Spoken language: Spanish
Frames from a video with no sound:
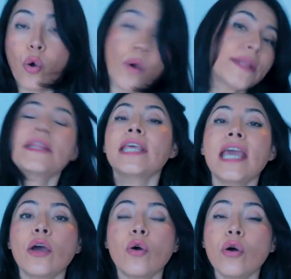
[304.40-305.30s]
Juan
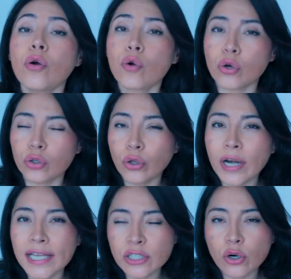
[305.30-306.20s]
Diego cortó
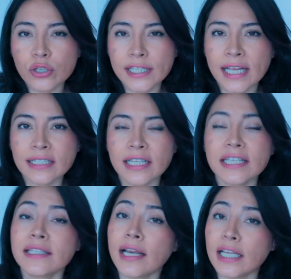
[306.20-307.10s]
las rosas
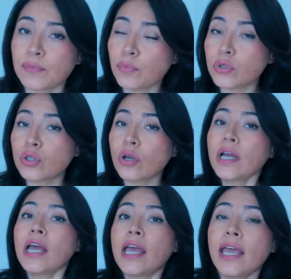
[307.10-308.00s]
y se las
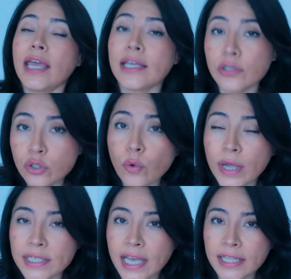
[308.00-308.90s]
puso en su
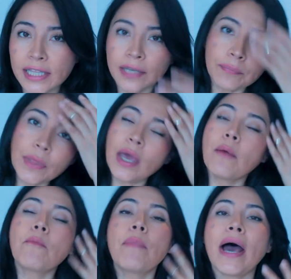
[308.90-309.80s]
ayate
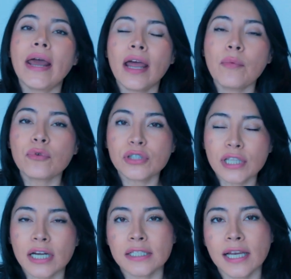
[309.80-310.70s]
para
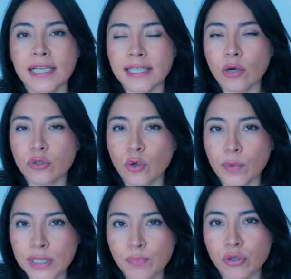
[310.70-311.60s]
mostrárselas a los
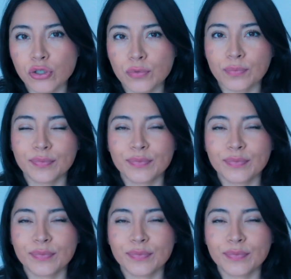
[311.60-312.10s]
obispos.